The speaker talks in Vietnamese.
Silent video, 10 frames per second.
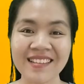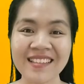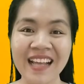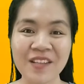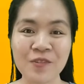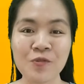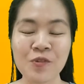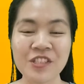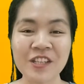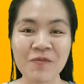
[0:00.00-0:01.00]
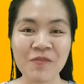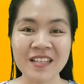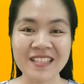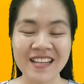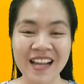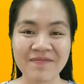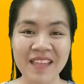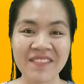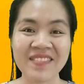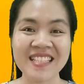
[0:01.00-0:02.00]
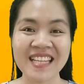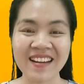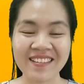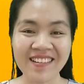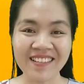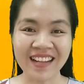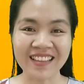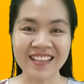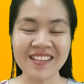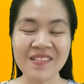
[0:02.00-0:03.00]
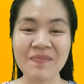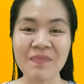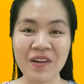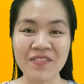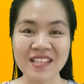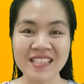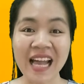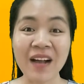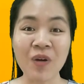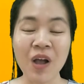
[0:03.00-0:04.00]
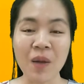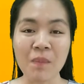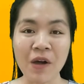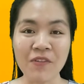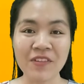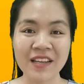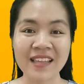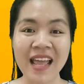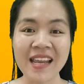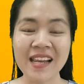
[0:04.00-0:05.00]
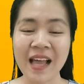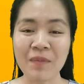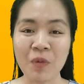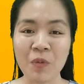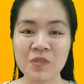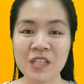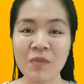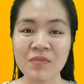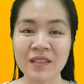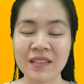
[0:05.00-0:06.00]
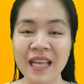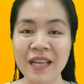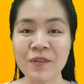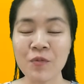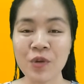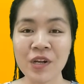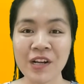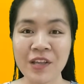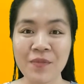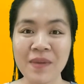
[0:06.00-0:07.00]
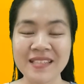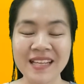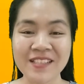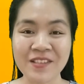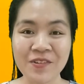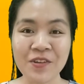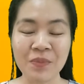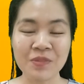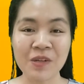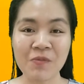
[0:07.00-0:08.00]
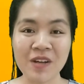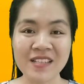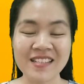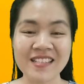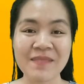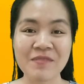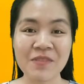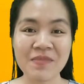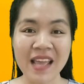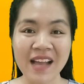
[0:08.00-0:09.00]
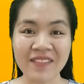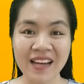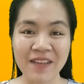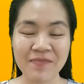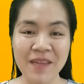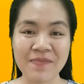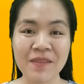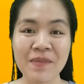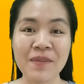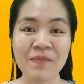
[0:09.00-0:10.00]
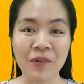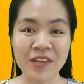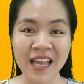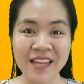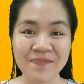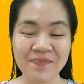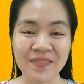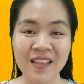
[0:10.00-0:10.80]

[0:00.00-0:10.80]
đến cà chua trong quá trình làm đẹp thì Trang rất là thích. Bởi vì sao? Bởi vì đây là một trong những cái nguyên liệu mà Trang sử dụng trong quá trình chăm sóc da và làm đẹp cho mình mỗi ngày.